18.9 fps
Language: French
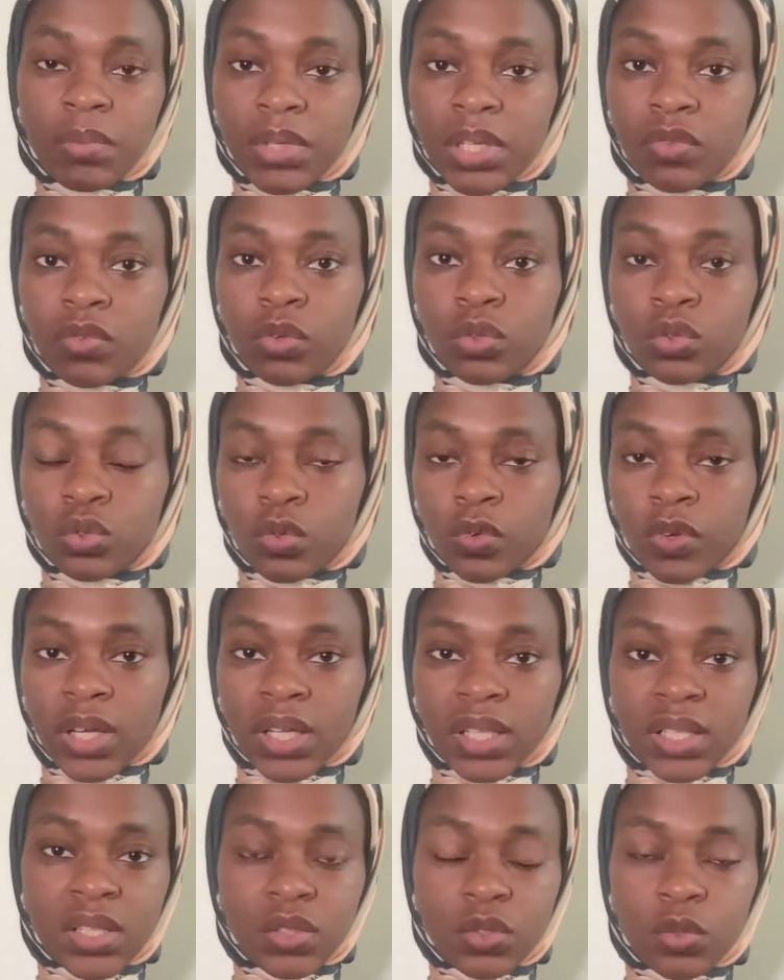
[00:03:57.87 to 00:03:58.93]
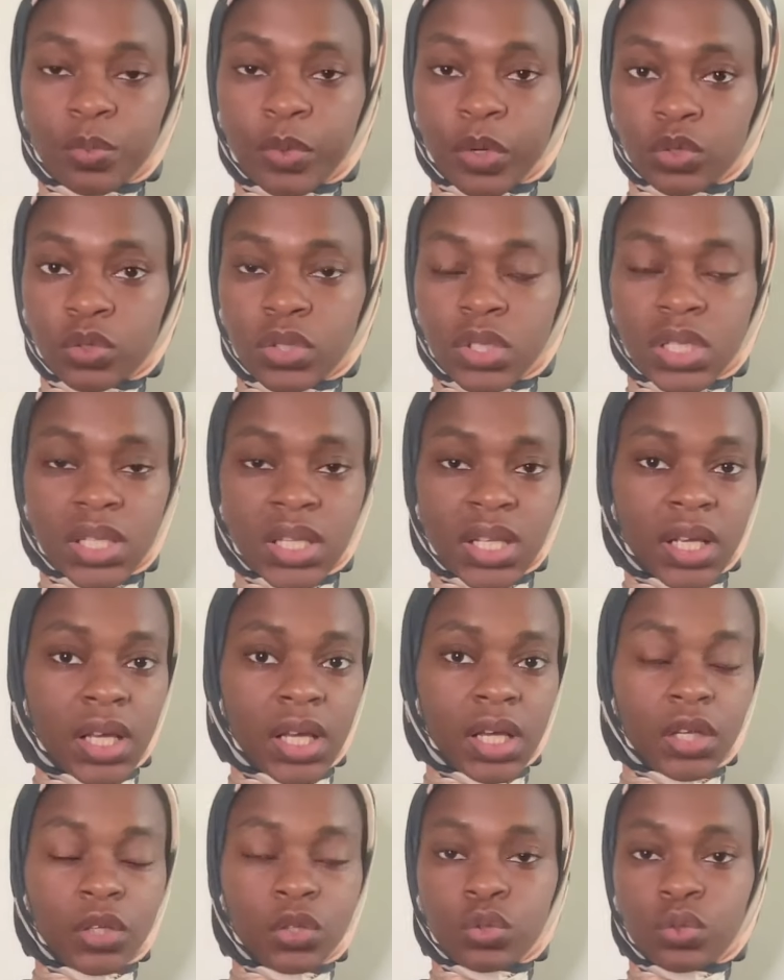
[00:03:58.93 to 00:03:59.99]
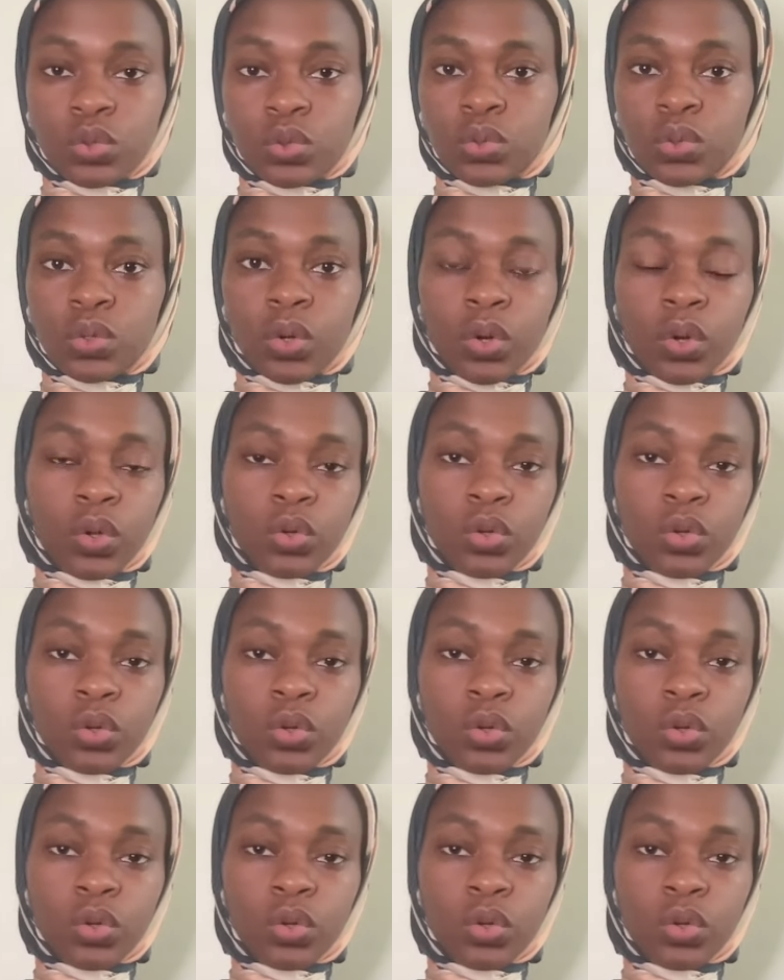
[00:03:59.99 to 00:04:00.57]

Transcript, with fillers: qui vont nous offrir des opportunités sur euh,